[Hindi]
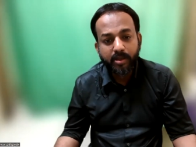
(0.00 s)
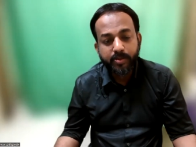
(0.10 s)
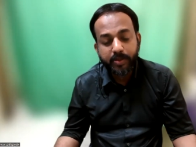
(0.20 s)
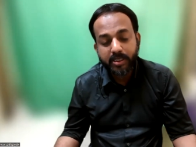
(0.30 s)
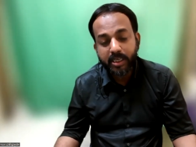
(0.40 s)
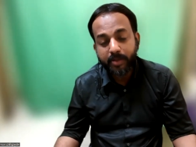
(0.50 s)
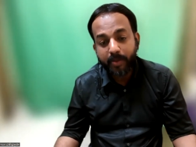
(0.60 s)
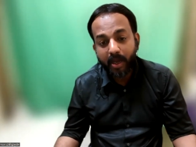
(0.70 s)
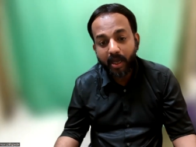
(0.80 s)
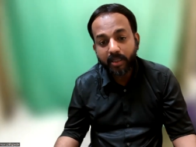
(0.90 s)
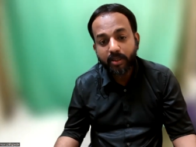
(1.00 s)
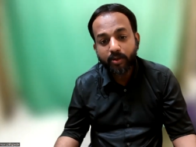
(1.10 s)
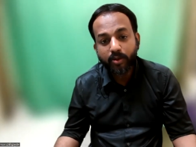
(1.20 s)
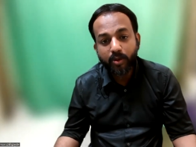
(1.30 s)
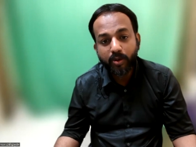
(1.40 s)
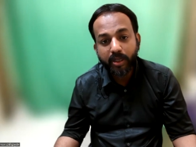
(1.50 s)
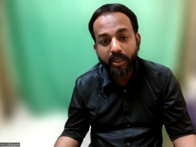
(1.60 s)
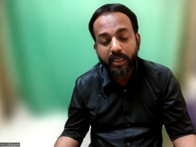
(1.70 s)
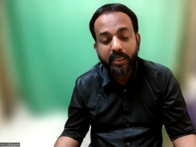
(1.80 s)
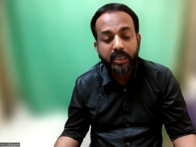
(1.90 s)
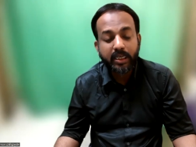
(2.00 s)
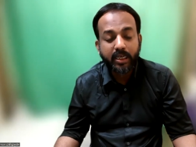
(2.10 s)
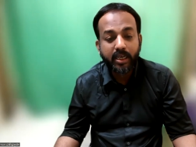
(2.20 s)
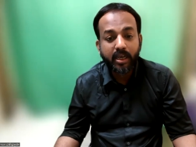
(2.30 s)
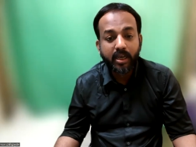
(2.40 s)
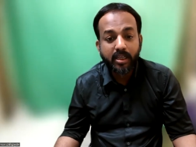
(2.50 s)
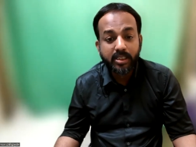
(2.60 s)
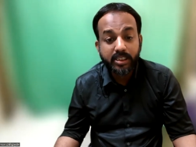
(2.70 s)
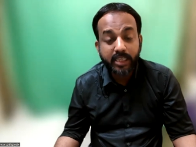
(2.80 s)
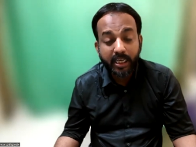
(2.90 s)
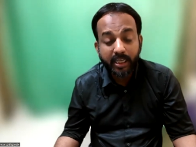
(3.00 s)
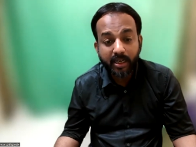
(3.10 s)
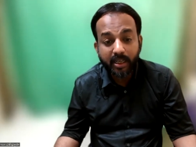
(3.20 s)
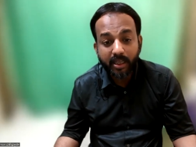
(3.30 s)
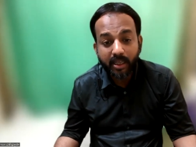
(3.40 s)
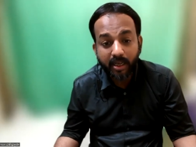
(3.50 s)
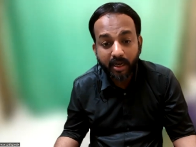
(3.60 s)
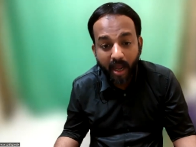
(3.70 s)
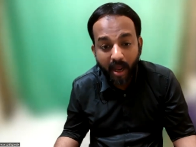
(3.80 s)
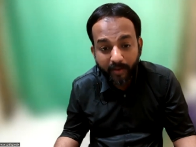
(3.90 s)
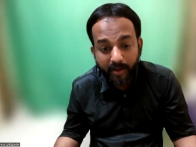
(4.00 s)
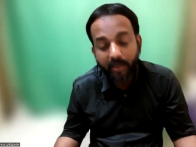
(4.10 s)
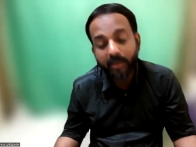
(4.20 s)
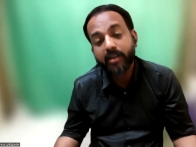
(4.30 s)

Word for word: स्पीच के बाद उन्होंने जय रावण